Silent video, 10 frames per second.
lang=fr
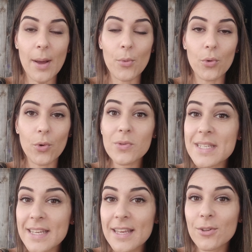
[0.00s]
à me
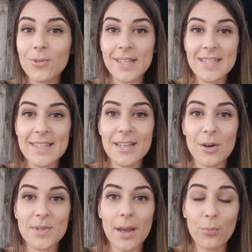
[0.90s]
conseiller de tester
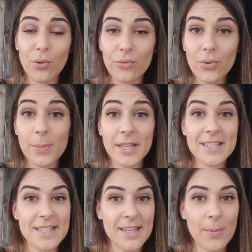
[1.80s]
comme ça pour vous, et eh bien
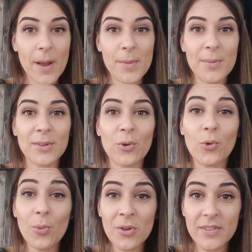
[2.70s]
n'hésitez pas à me les mettre en
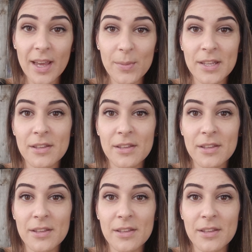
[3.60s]
commentaire bien